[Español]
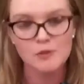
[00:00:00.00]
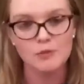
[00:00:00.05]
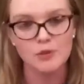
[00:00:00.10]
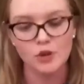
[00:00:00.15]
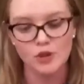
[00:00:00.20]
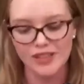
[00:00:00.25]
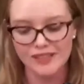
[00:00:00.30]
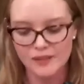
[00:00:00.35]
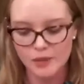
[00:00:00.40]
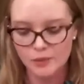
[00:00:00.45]

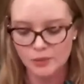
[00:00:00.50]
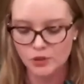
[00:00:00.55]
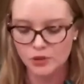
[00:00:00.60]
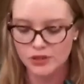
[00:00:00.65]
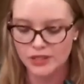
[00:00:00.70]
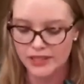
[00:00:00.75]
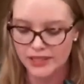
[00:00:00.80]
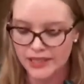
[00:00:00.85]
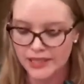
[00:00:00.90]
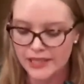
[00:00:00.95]
pero debe
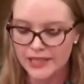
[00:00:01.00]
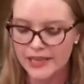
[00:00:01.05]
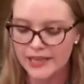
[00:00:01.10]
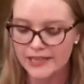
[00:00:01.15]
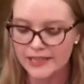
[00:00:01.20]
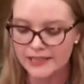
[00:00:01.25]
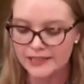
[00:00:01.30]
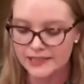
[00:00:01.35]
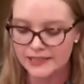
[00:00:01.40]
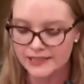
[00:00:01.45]
proteger y
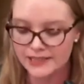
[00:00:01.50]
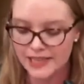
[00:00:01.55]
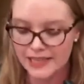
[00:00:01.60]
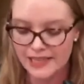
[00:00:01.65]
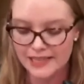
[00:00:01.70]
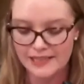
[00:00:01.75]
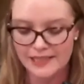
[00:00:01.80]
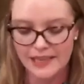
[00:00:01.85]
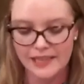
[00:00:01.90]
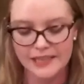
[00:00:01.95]

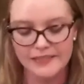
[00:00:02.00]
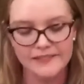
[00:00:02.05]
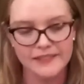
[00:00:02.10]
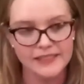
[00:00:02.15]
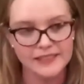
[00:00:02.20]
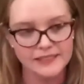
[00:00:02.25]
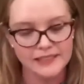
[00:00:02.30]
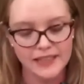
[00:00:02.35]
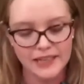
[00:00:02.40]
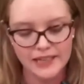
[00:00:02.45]
garantizar la
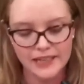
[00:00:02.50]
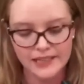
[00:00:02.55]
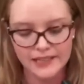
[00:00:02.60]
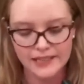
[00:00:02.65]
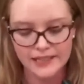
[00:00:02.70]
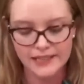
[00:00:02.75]
libertad